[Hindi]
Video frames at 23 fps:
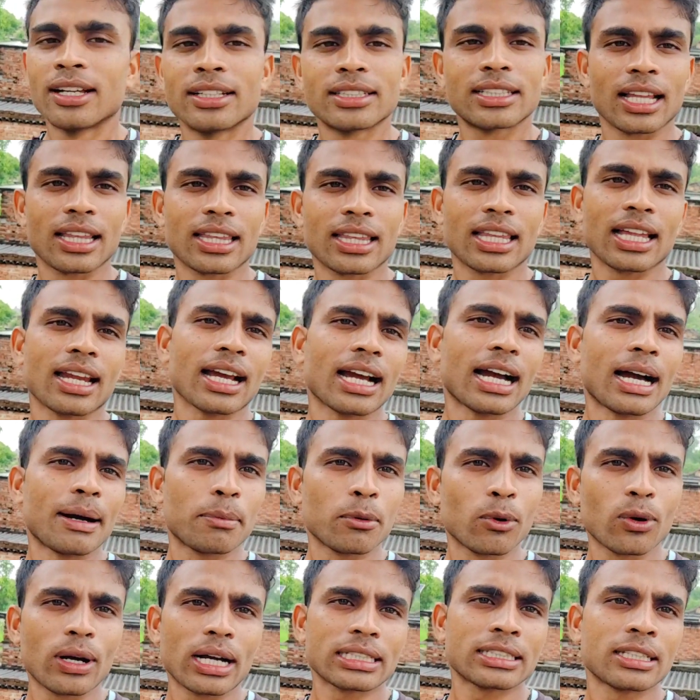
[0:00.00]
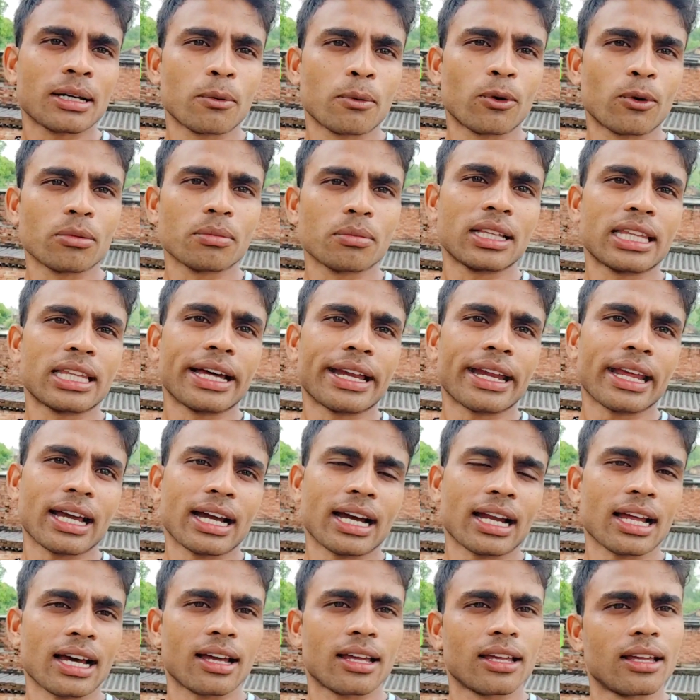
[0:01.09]
चलता रहेगा आप लोग का सपोर्ट मिलता रहेगा
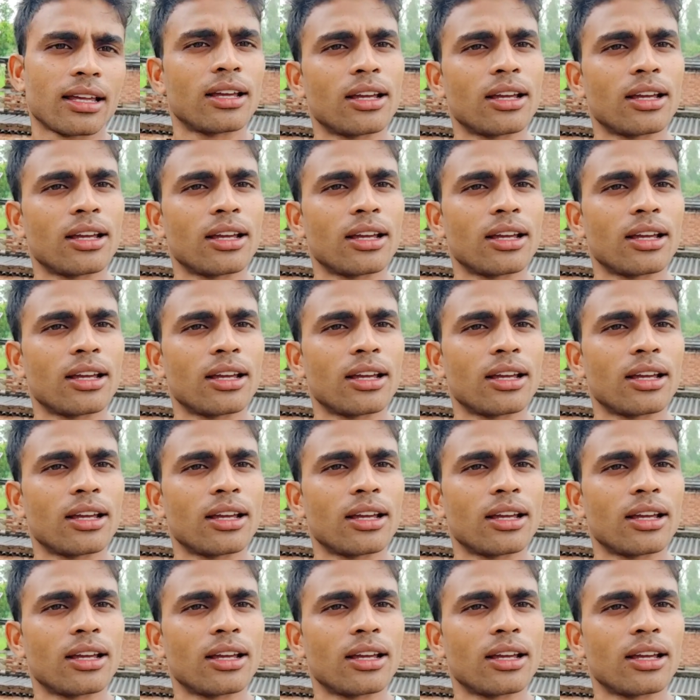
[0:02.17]
ना